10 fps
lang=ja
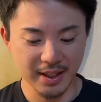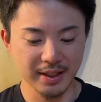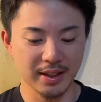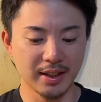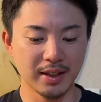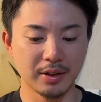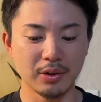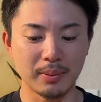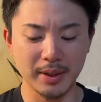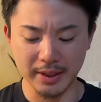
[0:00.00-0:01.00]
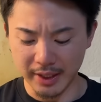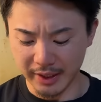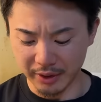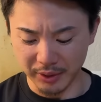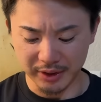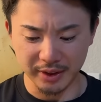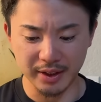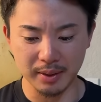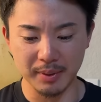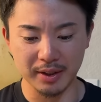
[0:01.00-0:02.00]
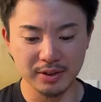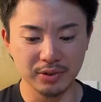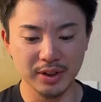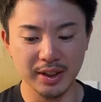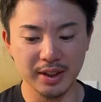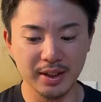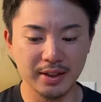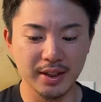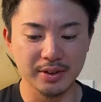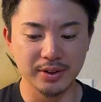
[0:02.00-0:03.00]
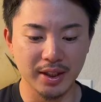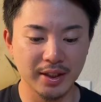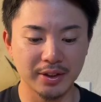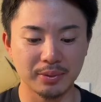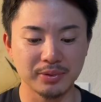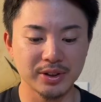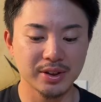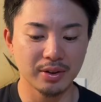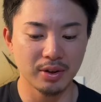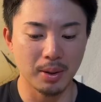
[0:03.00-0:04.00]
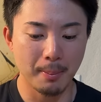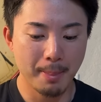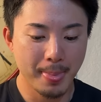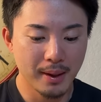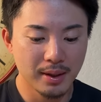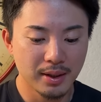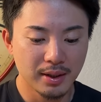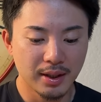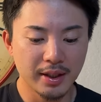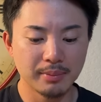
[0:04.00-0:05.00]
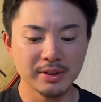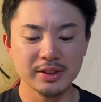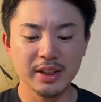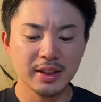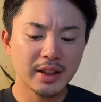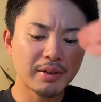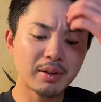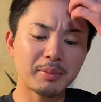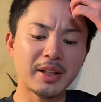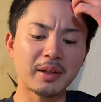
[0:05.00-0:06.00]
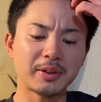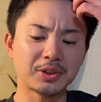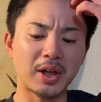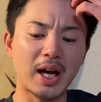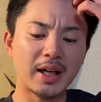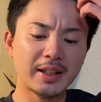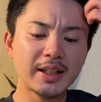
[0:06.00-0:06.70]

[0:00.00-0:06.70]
はい、えー、今日はまあ7回で終わったんで、まあそんなに、え長くならないと思うんですけど、はい、まず1回裏見ていきましょうか。